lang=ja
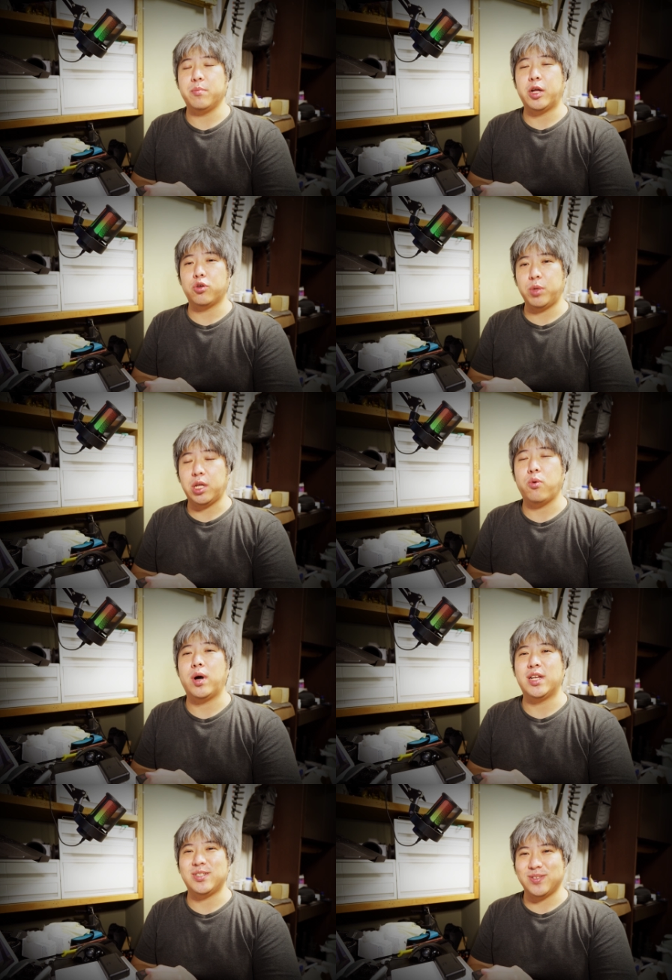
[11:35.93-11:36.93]
まとめてお
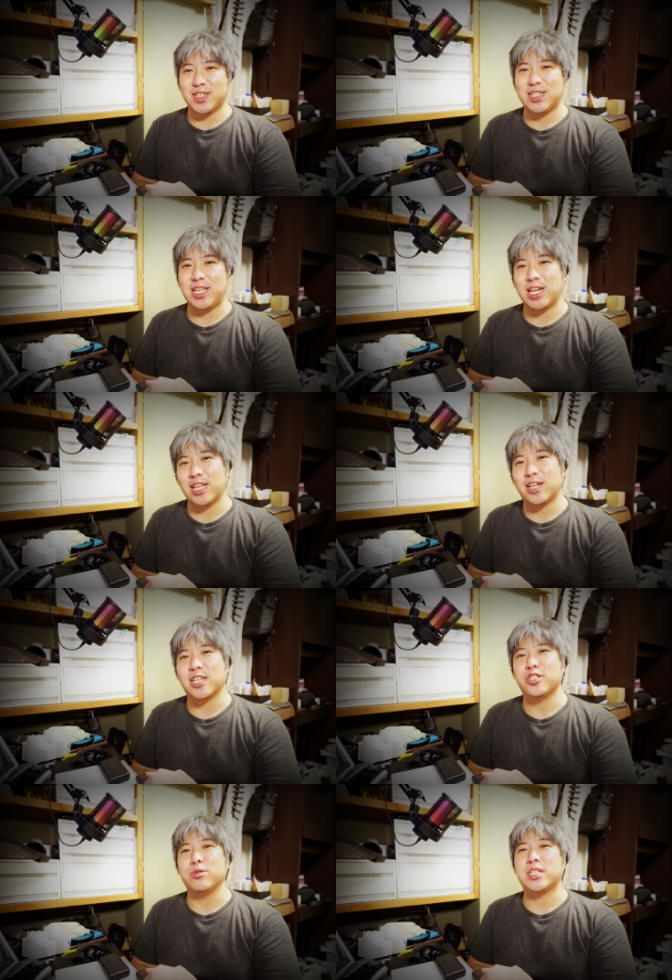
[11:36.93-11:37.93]
話をさせていただいた
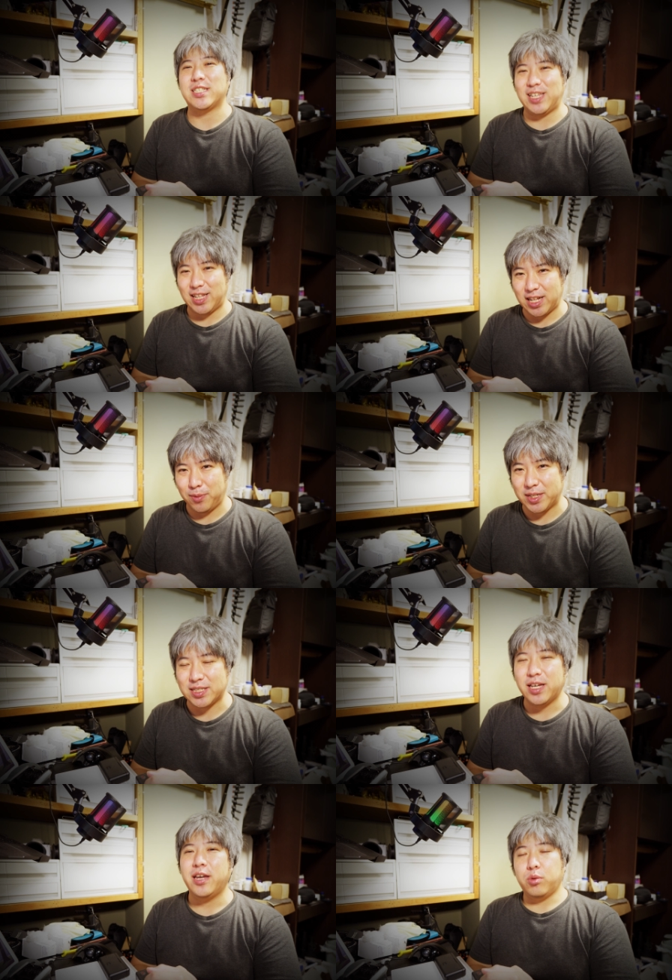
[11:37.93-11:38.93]
形とさせていただきます。